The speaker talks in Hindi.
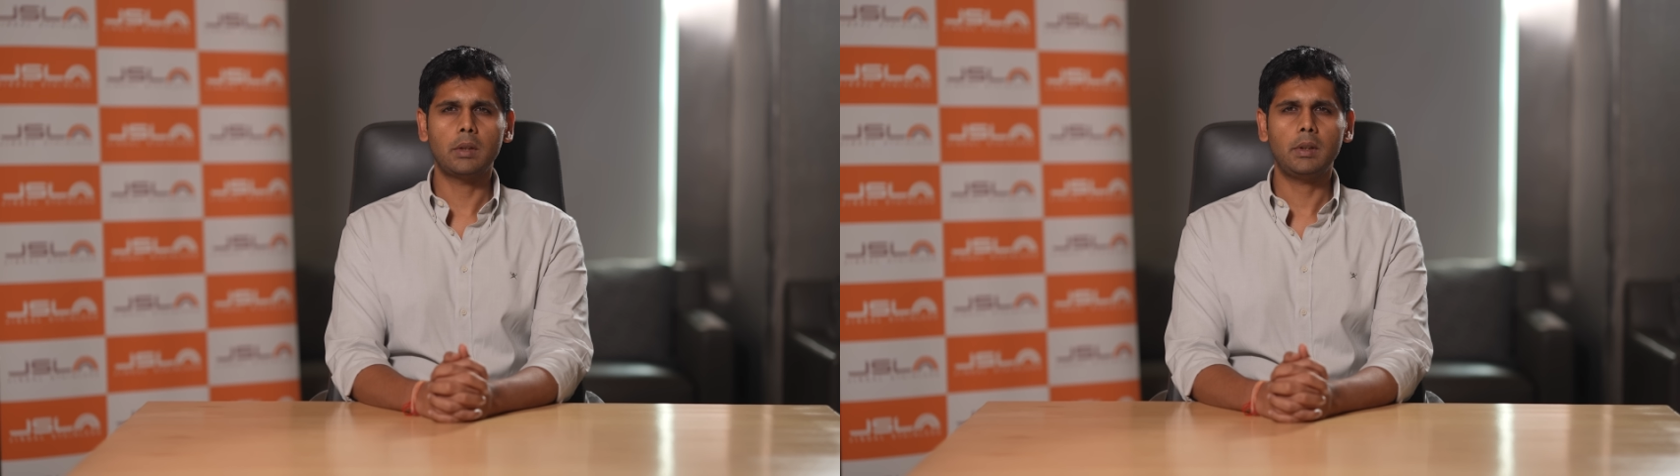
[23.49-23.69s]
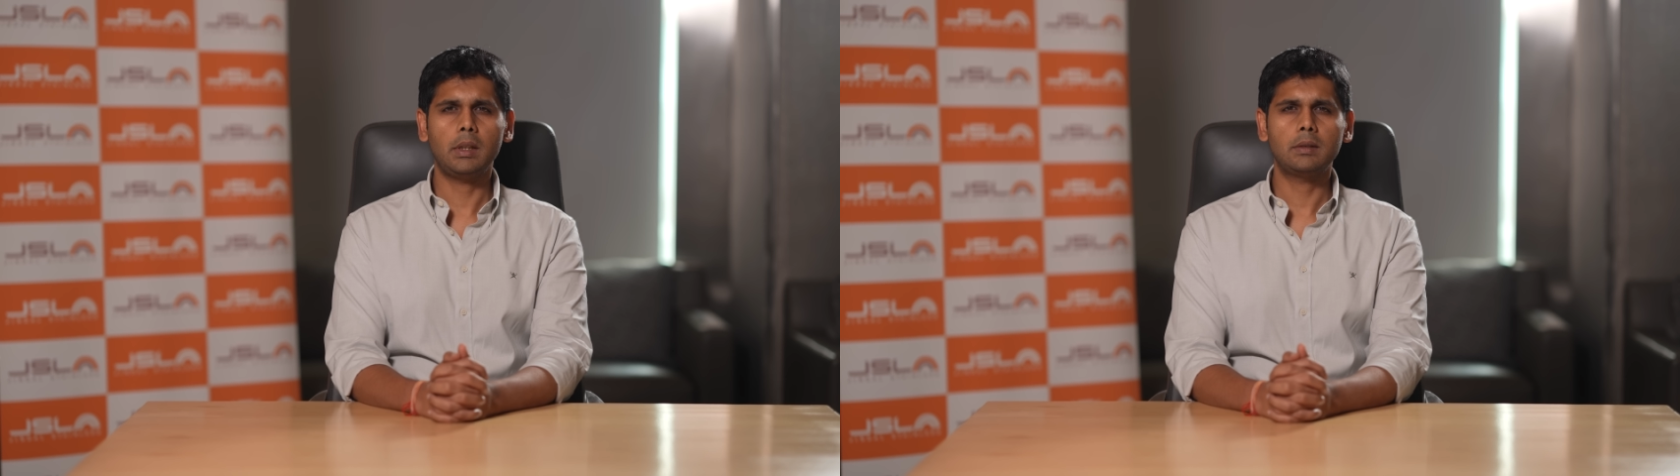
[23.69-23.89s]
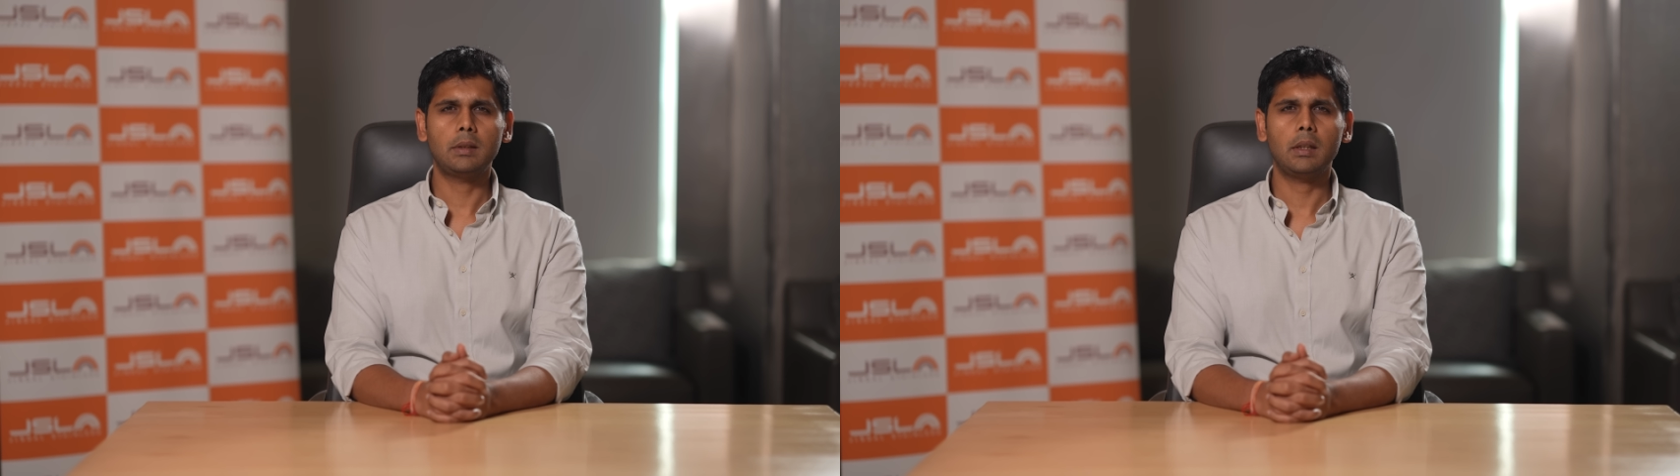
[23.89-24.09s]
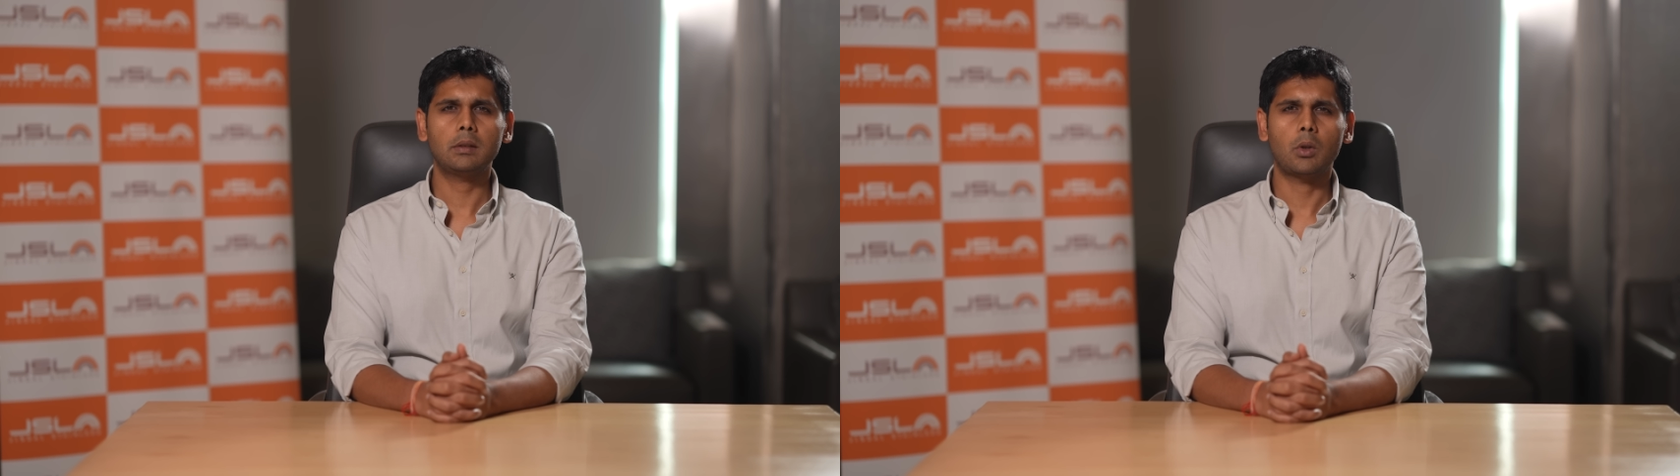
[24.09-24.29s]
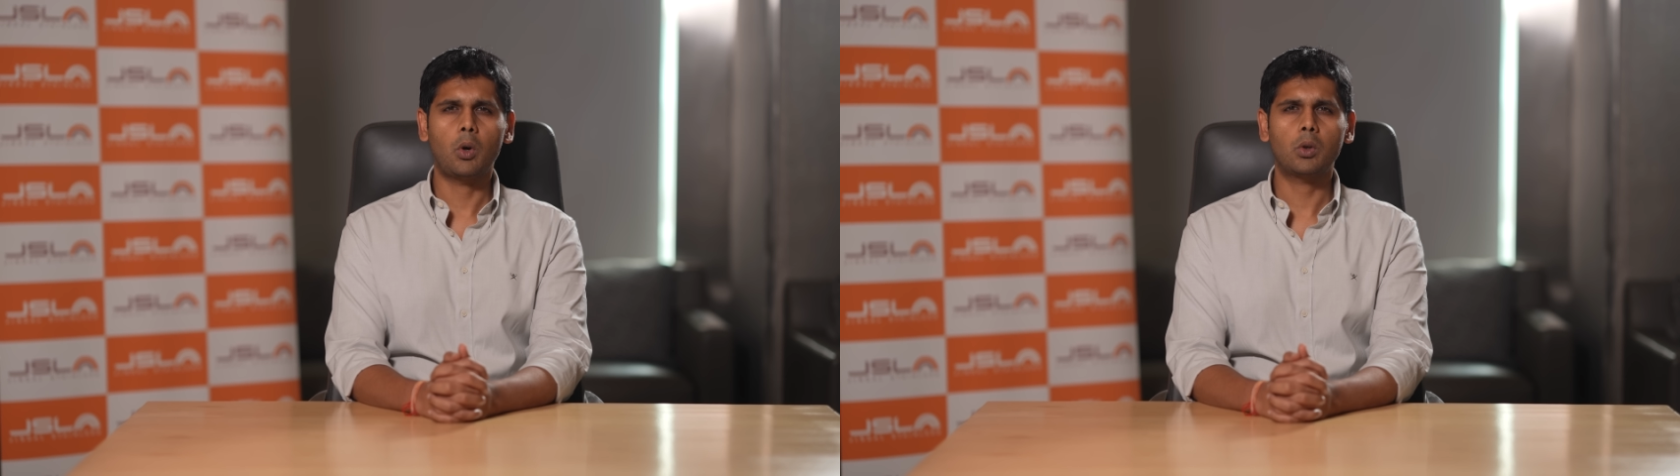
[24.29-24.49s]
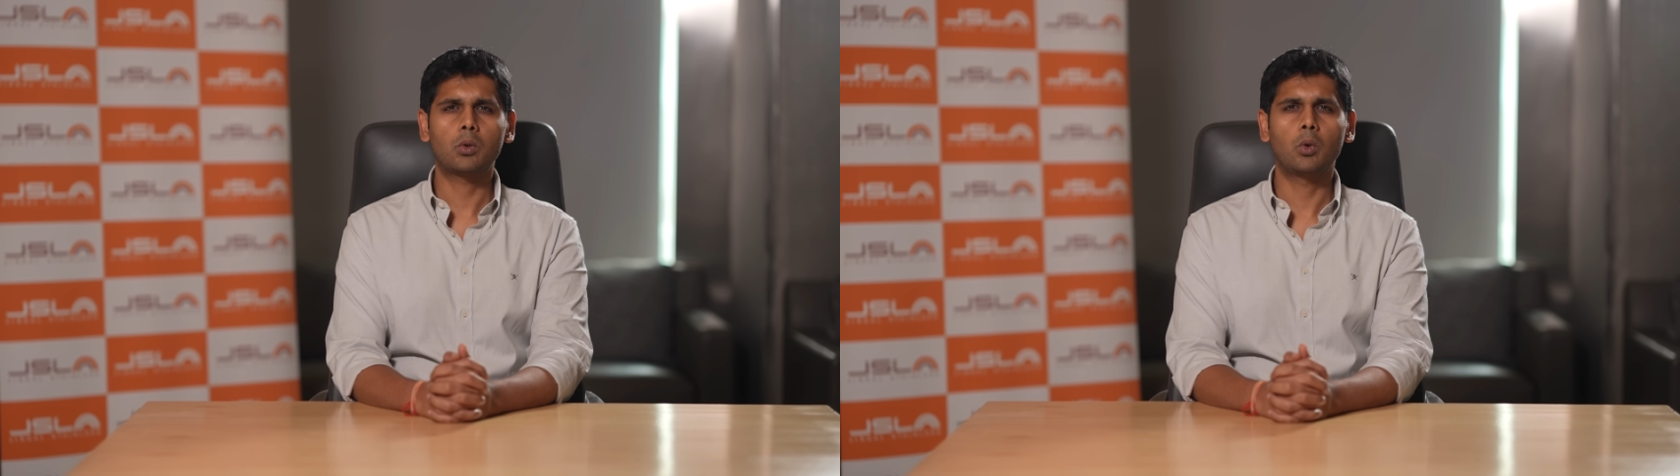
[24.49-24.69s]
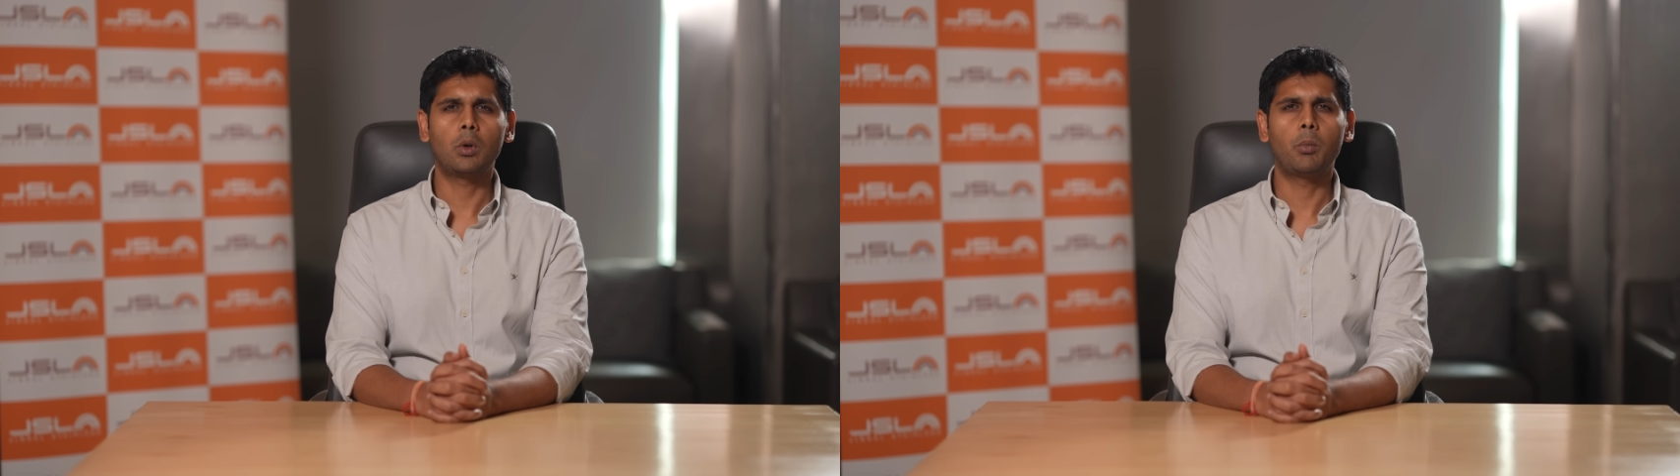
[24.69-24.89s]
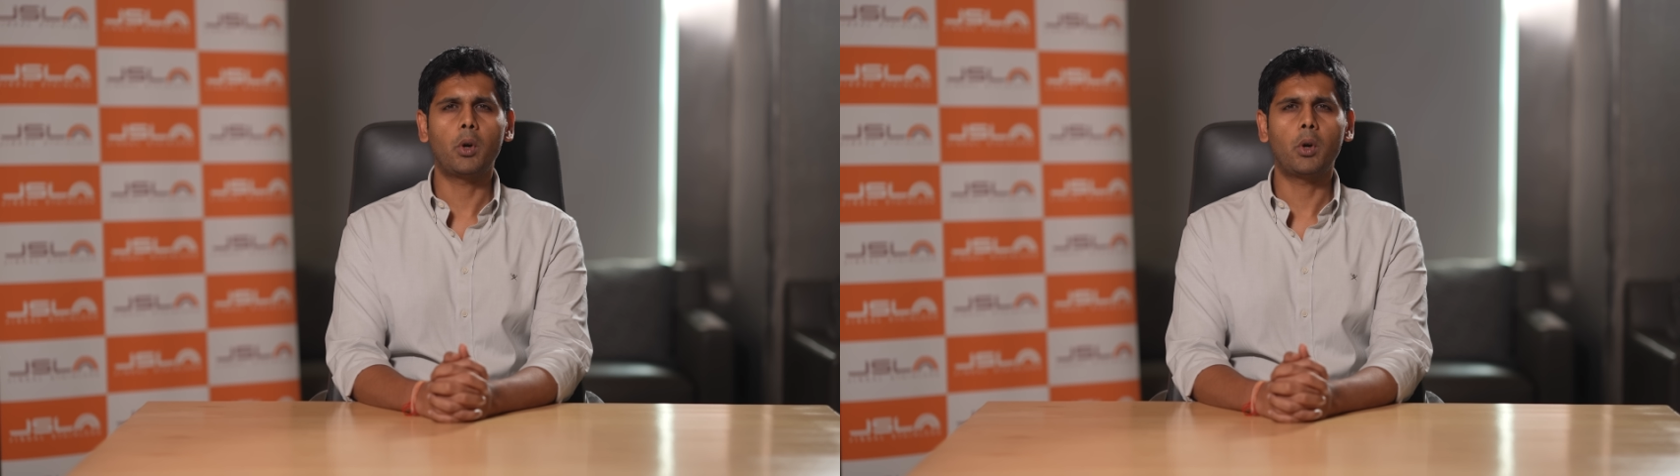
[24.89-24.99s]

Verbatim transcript: सेवेंटी सिक्स हॉट रोल